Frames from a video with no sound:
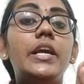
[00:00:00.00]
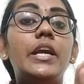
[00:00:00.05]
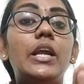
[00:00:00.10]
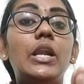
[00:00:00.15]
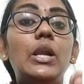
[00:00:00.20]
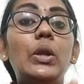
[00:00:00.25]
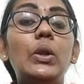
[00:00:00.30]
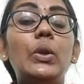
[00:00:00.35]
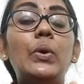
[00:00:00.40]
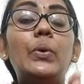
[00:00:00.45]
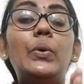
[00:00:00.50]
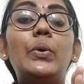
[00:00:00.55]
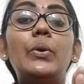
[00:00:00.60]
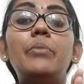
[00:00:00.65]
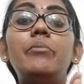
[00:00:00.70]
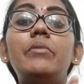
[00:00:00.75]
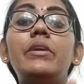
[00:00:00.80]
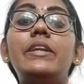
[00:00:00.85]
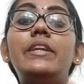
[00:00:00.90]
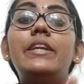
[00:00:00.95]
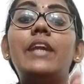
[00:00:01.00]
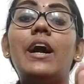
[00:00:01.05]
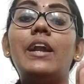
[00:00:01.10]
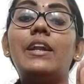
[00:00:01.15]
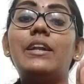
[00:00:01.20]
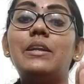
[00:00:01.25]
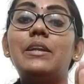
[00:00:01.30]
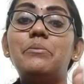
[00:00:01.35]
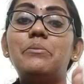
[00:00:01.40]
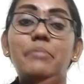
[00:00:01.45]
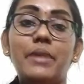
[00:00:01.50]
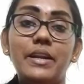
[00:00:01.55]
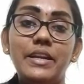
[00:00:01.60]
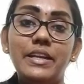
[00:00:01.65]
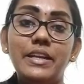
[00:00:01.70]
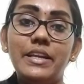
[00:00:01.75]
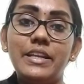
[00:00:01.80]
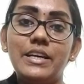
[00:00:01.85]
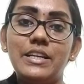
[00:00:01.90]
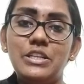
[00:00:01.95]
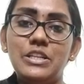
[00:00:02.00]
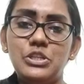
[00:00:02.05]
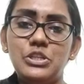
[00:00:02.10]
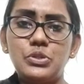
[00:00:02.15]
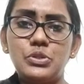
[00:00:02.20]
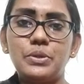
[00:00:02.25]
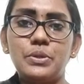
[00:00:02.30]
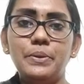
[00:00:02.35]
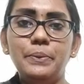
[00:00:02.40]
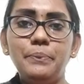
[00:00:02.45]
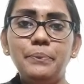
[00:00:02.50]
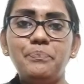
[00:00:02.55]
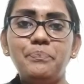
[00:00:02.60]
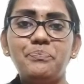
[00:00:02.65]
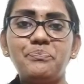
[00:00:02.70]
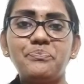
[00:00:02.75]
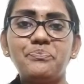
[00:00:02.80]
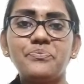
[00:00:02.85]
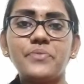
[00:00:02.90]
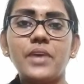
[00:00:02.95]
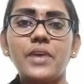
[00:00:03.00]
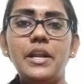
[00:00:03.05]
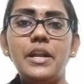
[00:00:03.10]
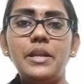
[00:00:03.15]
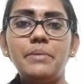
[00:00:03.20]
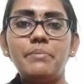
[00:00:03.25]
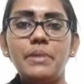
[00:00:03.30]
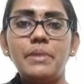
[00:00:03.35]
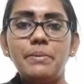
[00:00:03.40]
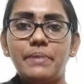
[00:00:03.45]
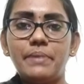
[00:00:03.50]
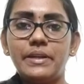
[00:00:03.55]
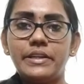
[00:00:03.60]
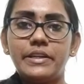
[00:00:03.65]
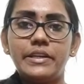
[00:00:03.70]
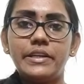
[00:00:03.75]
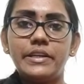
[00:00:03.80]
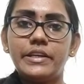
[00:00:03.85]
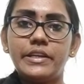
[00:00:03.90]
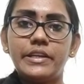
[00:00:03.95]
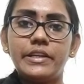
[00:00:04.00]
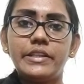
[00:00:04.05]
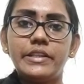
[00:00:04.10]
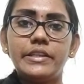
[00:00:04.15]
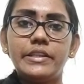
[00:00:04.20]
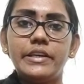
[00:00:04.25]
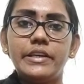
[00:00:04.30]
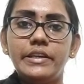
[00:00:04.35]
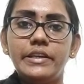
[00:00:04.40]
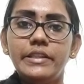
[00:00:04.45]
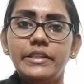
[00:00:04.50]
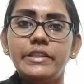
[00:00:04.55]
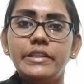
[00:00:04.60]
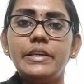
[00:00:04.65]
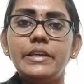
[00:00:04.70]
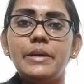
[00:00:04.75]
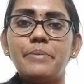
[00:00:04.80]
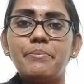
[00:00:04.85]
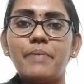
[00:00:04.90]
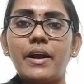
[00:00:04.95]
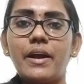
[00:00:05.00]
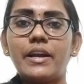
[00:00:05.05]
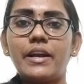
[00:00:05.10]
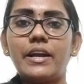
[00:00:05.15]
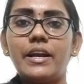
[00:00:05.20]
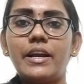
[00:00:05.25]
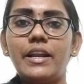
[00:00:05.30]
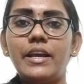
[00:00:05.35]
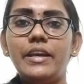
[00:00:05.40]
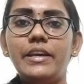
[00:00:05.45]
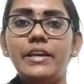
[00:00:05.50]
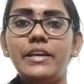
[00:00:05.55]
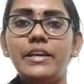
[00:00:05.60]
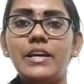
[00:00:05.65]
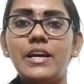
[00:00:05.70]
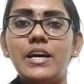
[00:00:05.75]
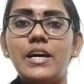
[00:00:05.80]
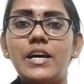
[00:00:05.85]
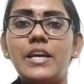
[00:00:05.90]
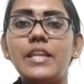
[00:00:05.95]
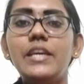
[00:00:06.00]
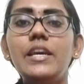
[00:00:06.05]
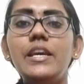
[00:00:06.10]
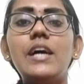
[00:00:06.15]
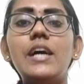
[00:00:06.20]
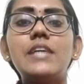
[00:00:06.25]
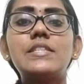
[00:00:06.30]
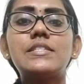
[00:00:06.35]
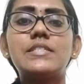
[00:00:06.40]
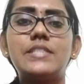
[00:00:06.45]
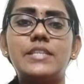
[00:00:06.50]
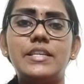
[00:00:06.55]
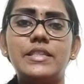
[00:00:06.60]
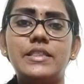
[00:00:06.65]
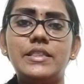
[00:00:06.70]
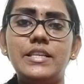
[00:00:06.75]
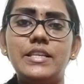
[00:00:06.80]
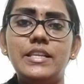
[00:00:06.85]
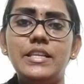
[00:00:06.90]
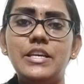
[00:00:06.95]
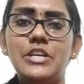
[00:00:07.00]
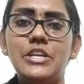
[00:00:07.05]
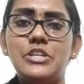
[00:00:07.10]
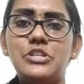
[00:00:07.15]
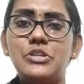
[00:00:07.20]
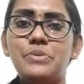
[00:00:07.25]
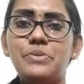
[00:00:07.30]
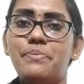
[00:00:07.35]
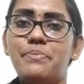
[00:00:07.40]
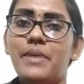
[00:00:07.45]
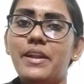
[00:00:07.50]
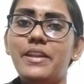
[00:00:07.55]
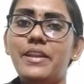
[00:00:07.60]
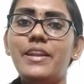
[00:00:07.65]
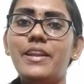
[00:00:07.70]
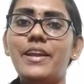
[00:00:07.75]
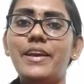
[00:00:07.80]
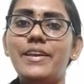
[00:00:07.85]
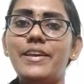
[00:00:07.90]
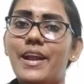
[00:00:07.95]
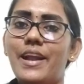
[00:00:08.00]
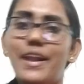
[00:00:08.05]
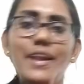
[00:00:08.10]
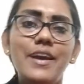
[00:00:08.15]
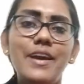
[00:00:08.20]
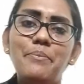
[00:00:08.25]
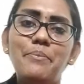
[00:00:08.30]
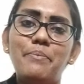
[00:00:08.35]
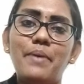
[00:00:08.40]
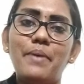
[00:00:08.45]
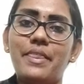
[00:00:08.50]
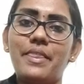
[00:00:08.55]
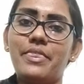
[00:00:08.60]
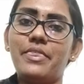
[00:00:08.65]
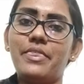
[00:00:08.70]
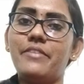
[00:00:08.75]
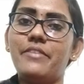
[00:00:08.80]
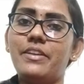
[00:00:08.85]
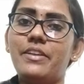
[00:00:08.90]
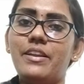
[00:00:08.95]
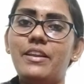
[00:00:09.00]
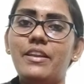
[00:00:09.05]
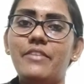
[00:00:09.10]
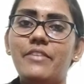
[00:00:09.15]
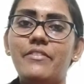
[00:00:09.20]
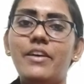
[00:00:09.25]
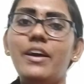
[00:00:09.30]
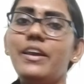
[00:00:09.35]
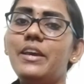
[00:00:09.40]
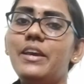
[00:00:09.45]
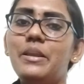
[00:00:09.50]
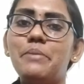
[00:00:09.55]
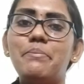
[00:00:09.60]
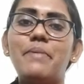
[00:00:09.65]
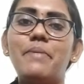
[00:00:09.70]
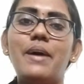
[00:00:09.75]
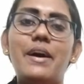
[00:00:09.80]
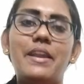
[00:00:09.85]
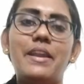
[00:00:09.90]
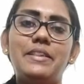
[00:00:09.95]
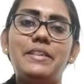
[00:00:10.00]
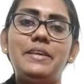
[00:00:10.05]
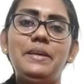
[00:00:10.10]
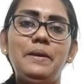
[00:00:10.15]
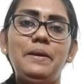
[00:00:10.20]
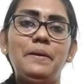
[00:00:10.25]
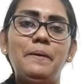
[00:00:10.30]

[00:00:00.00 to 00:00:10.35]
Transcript: எல்லோரும் இந்நாட்டு மன்னர்கள் என்று அடிமைப்பட்டு கிடந்த இந்திய மக்களை அரியாசனத்தில் ஏற்றி மன்னனாய் அழகு பார்த்தவன் அல்லவா என் பாரதி